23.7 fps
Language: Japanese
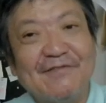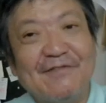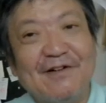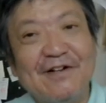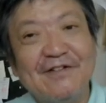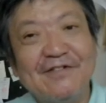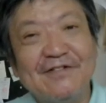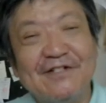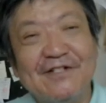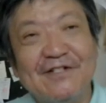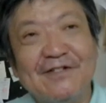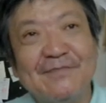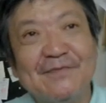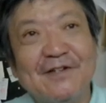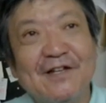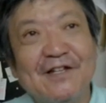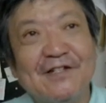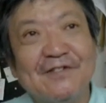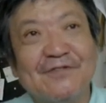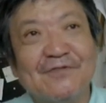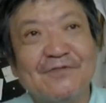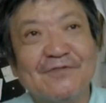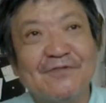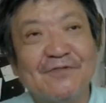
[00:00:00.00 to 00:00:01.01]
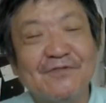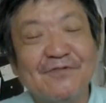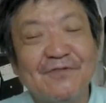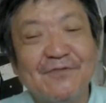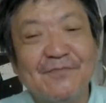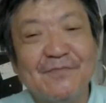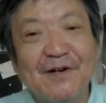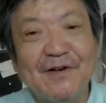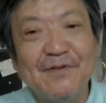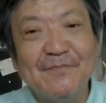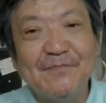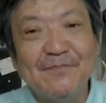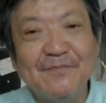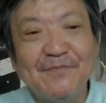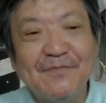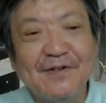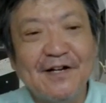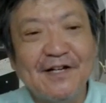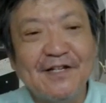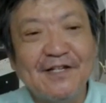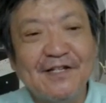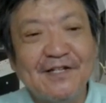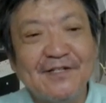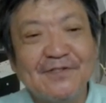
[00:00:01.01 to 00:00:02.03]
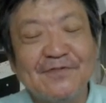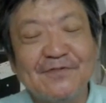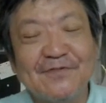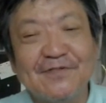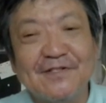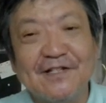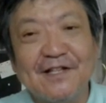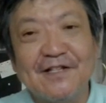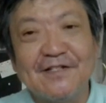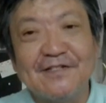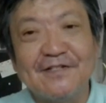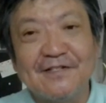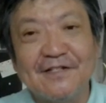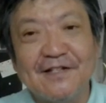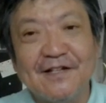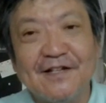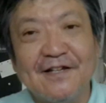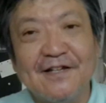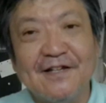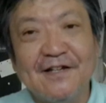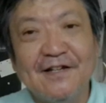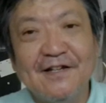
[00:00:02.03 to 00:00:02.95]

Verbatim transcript: 悪いイメージをそのまんま引きずってですね